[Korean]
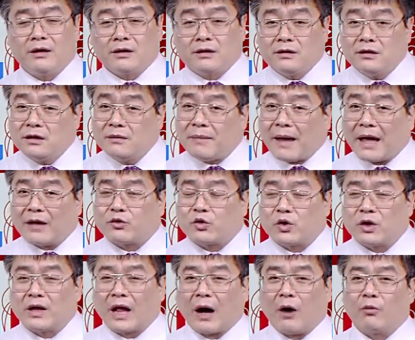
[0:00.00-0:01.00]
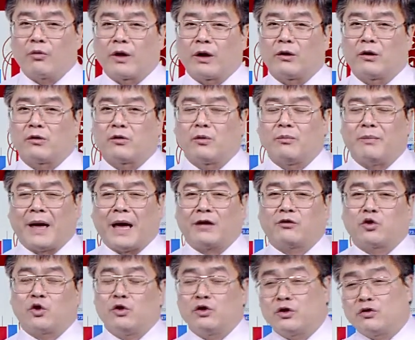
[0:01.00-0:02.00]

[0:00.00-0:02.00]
그 매출이 나온다고 해도 매출